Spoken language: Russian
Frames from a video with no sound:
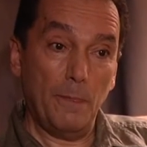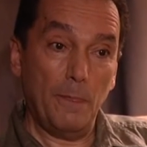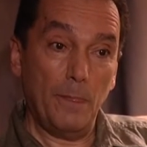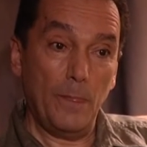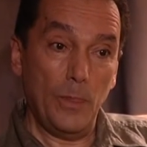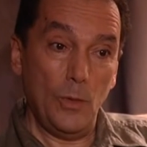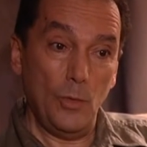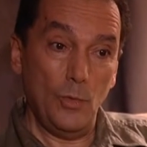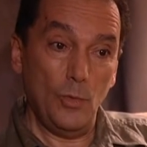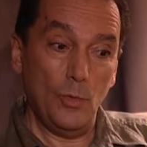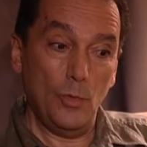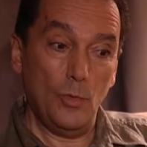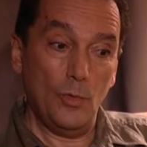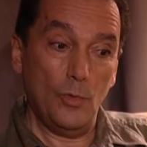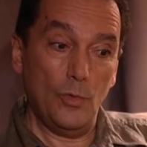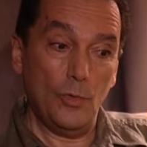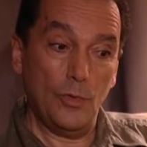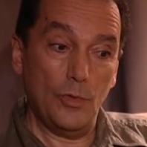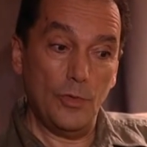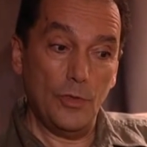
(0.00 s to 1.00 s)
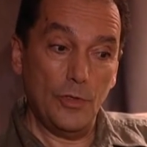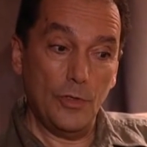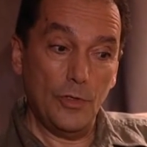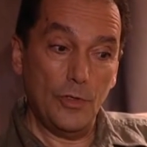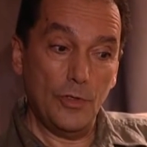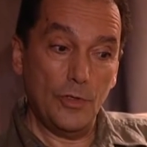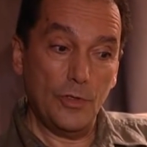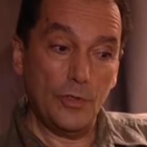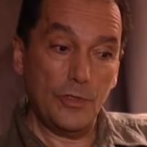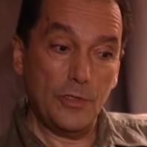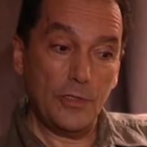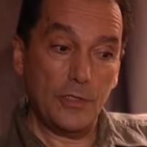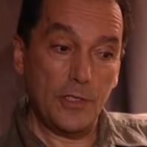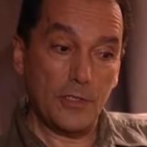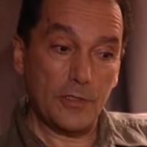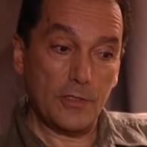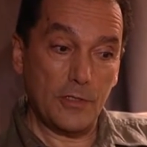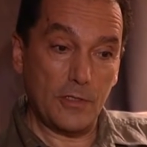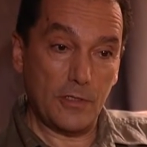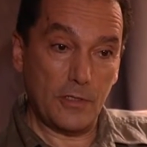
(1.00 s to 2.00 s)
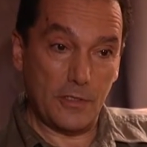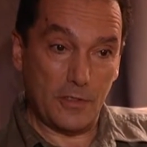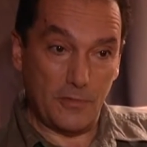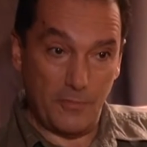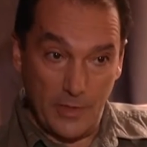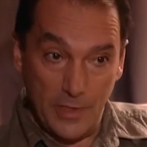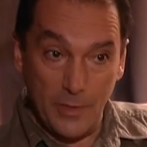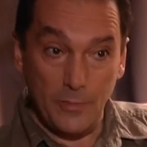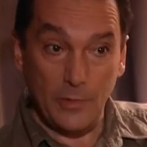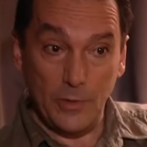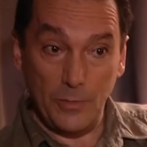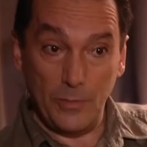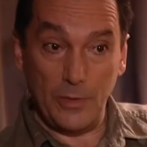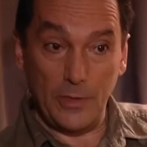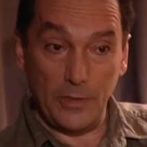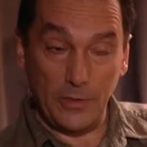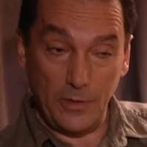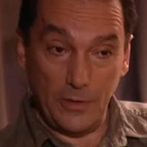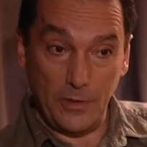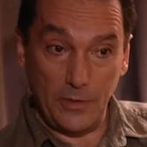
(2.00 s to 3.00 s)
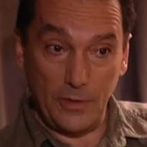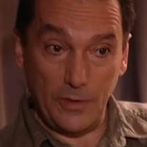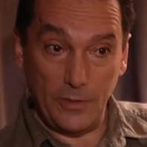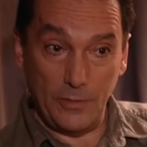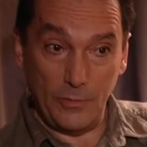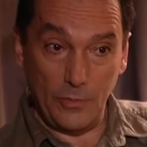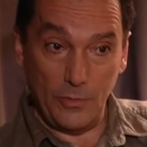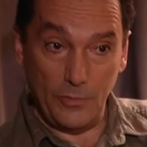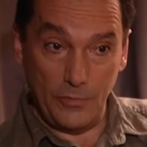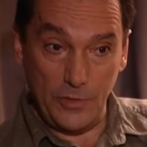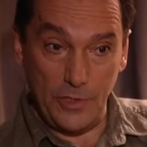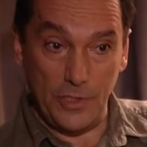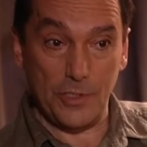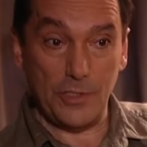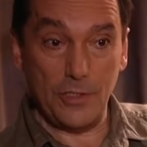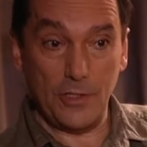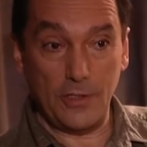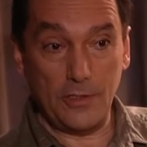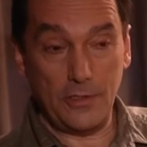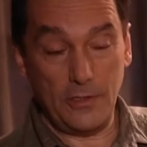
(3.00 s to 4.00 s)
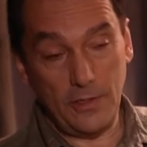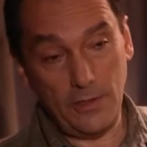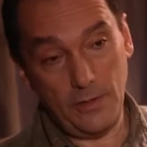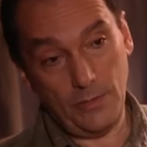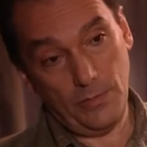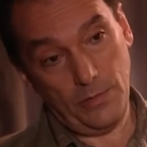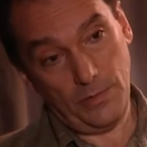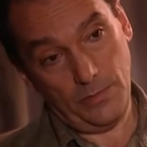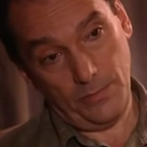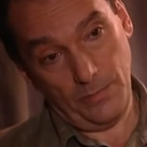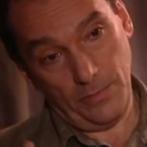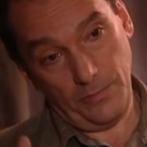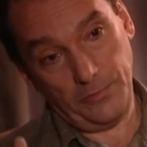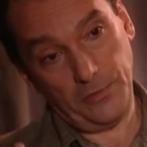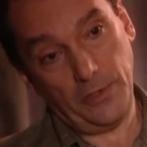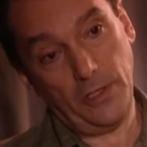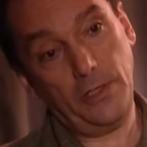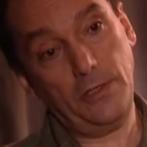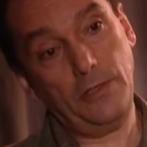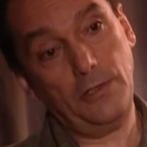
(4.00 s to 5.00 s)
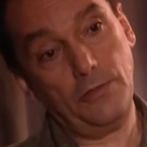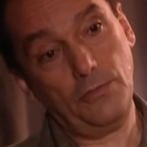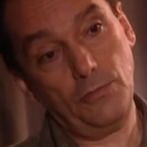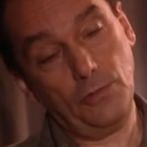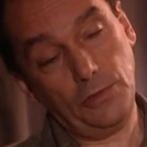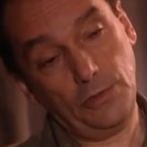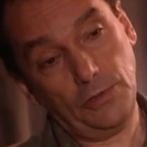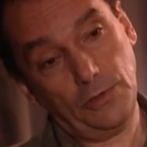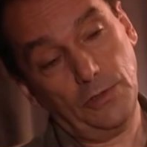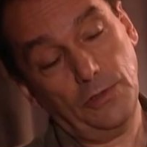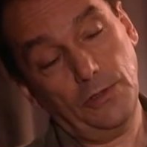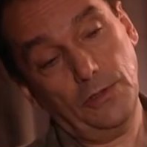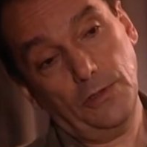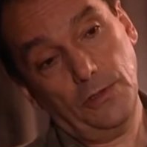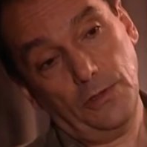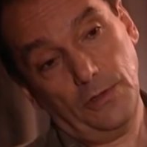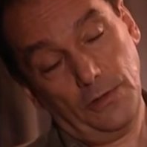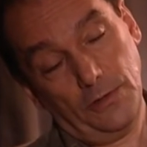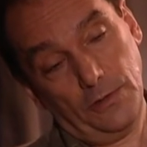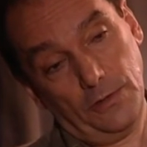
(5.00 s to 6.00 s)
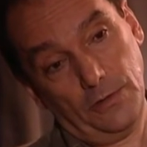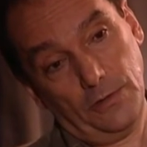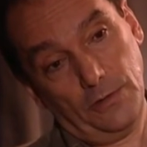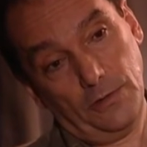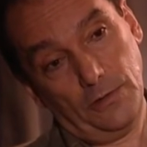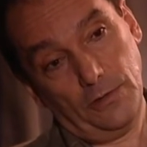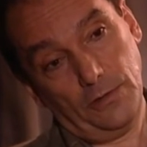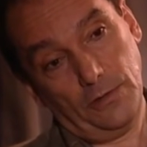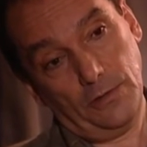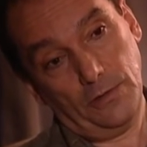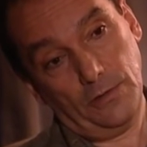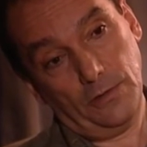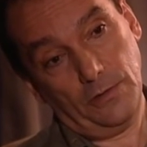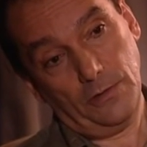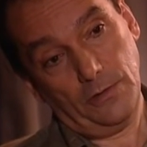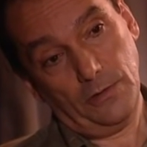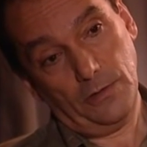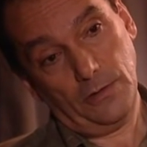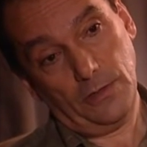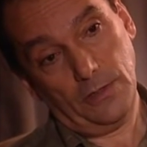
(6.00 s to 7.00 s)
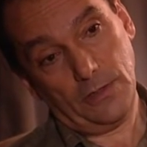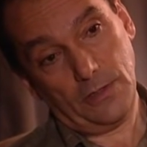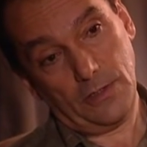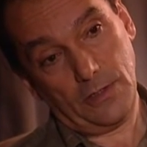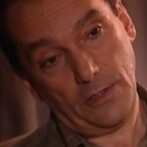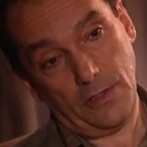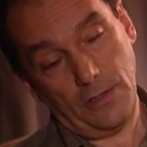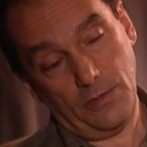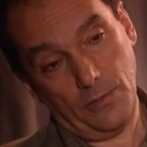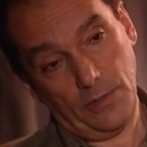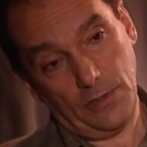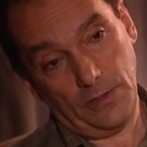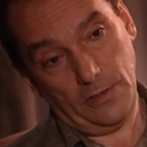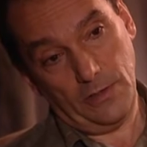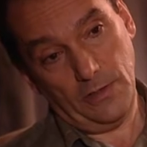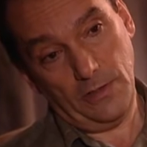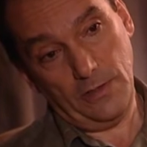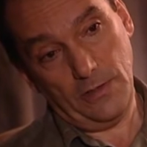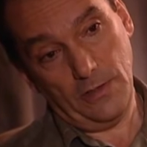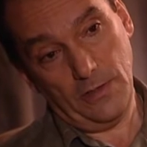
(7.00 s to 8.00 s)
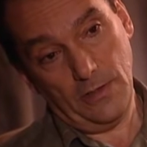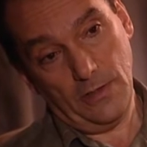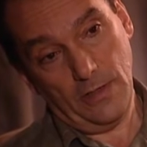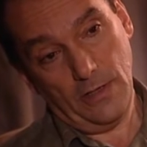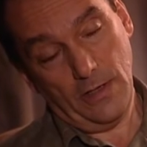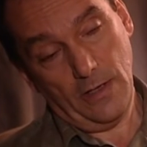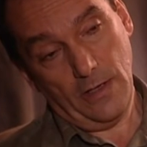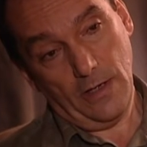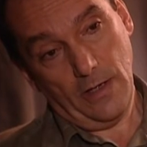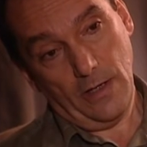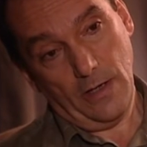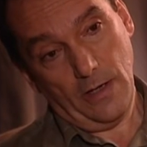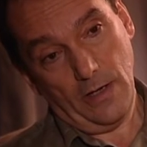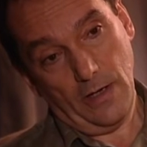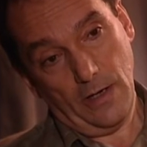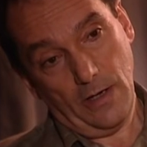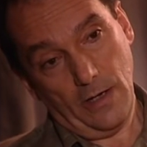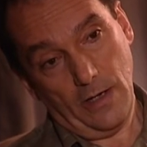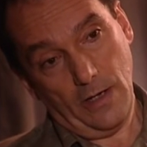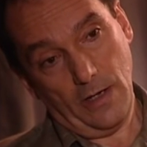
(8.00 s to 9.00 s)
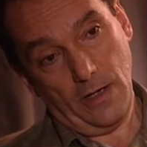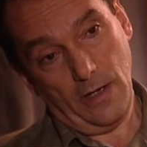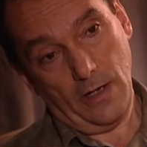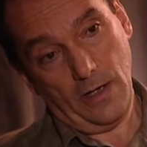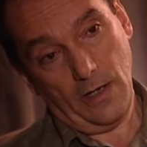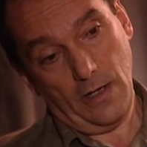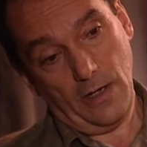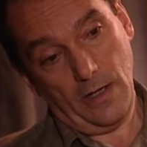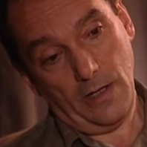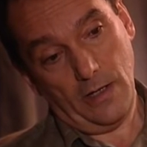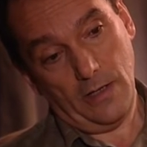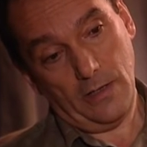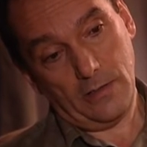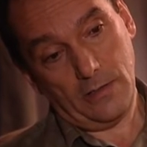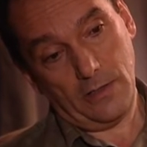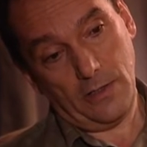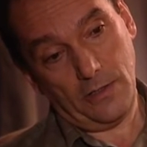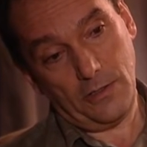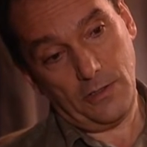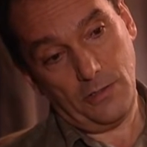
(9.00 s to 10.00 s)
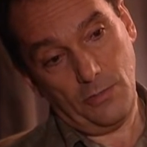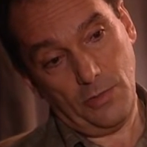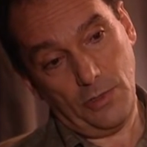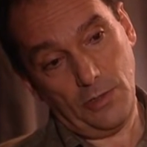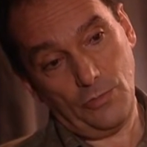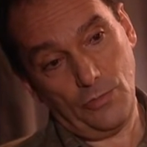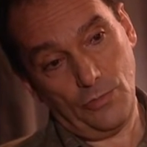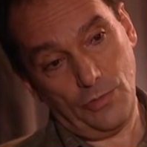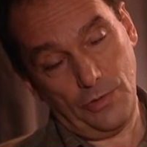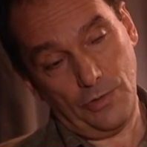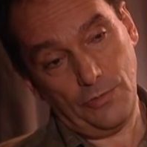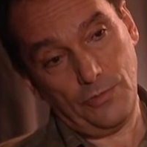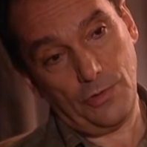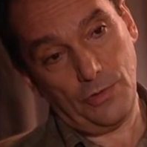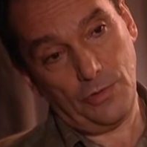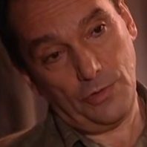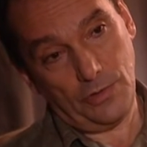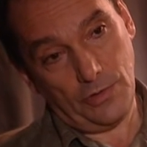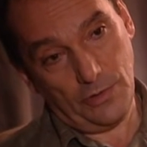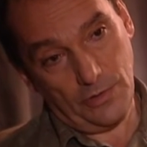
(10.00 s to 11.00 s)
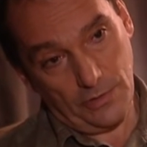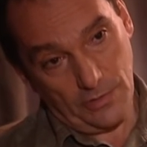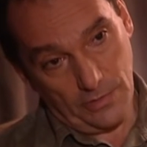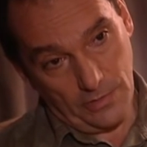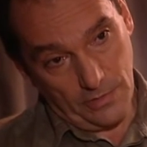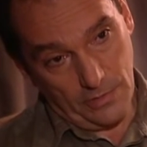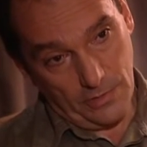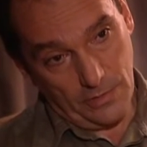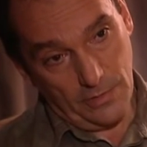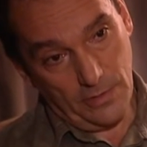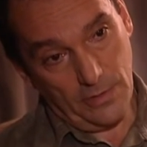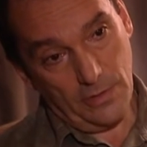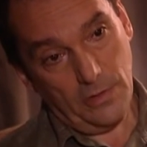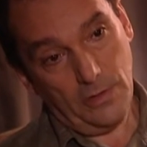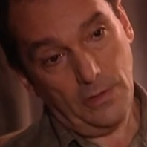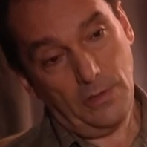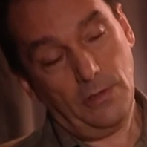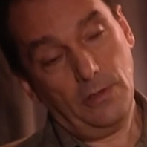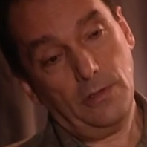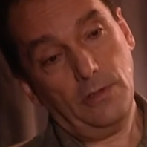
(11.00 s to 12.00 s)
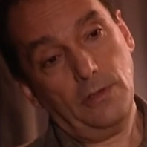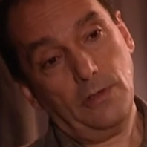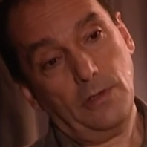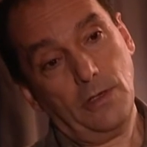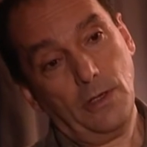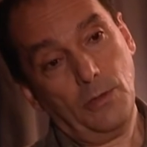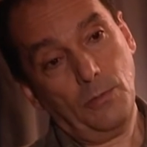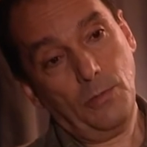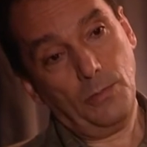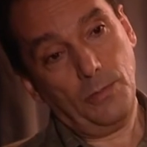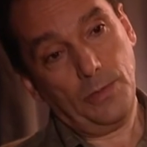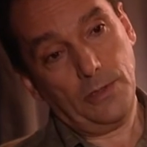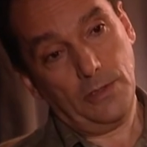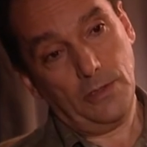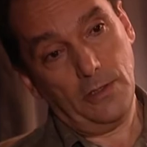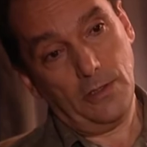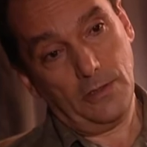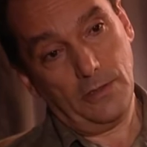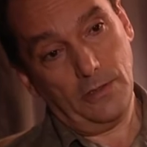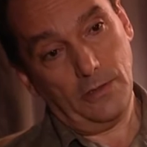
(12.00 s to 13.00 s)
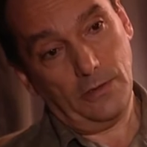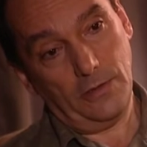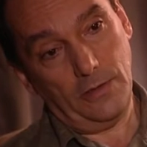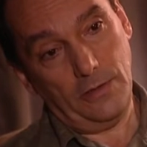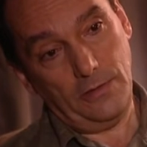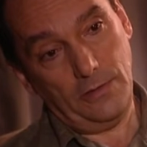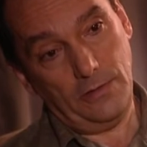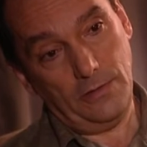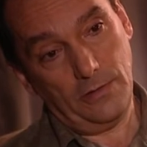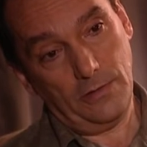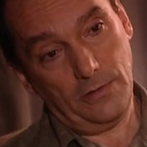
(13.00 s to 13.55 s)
ну, естественно, со своим наполнением, но внешне хотели бы повторить вот да. отца и мать, да? Да. А старший брат уже все-таки как бы подгадил, да?